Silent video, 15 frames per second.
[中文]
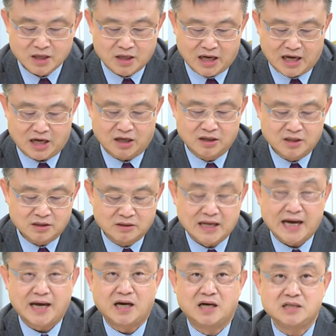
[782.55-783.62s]
好，
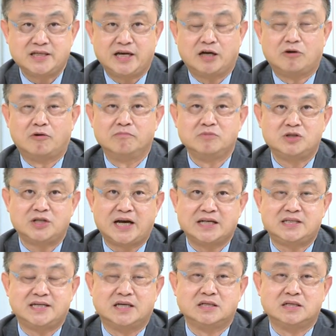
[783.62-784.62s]
那而且啊，我们再检